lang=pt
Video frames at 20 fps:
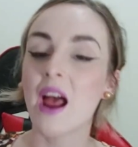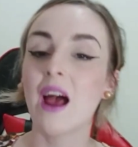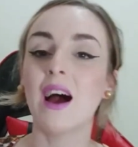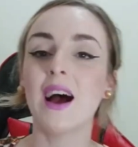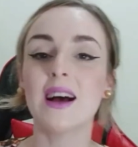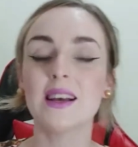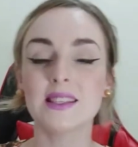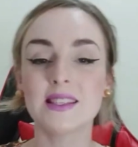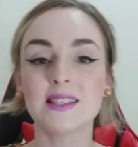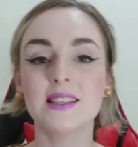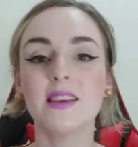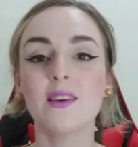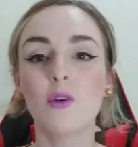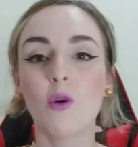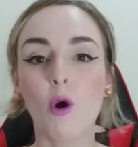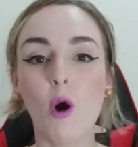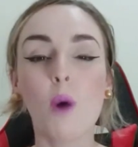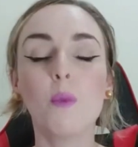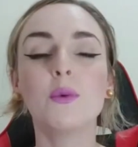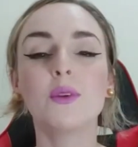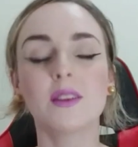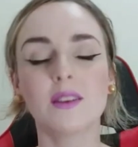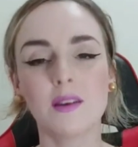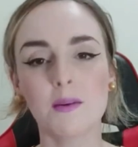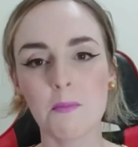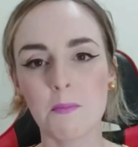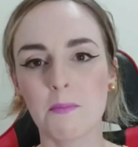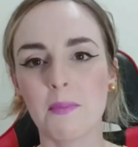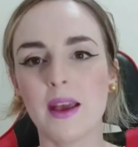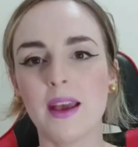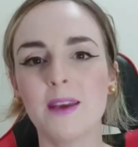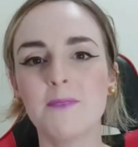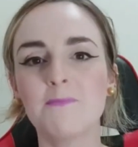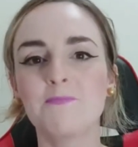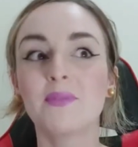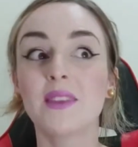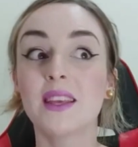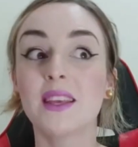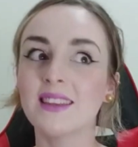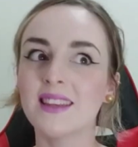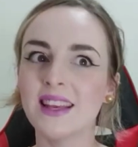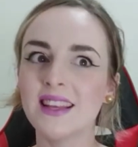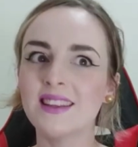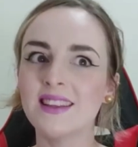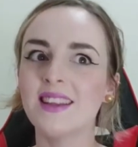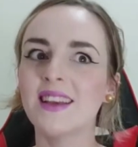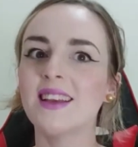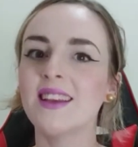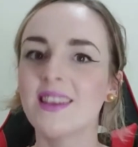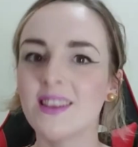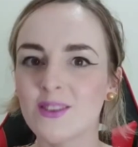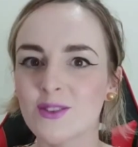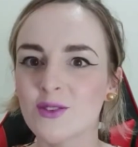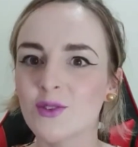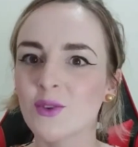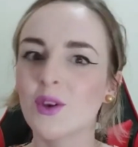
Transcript: assim como também entender isso,